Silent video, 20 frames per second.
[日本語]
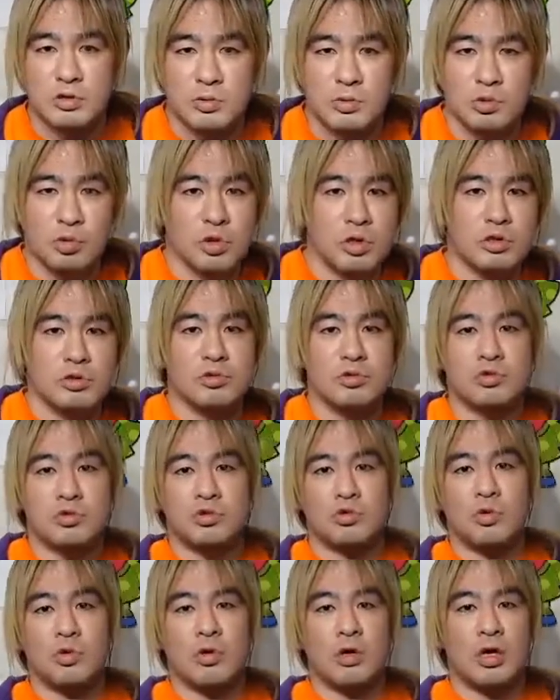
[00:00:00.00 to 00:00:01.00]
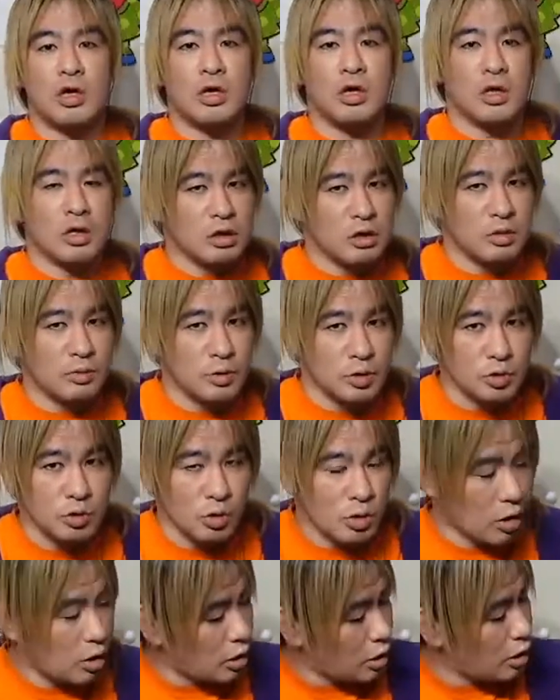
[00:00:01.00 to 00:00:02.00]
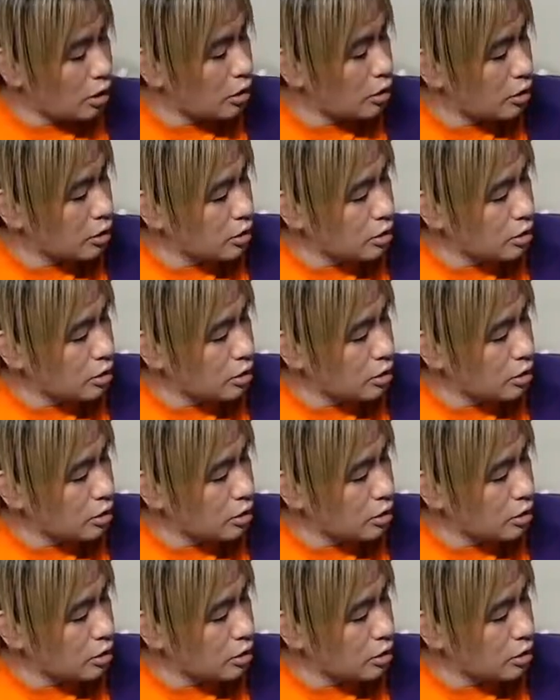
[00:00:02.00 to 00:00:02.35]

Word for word: が、とりあえず紹介からいきましょうか。はい、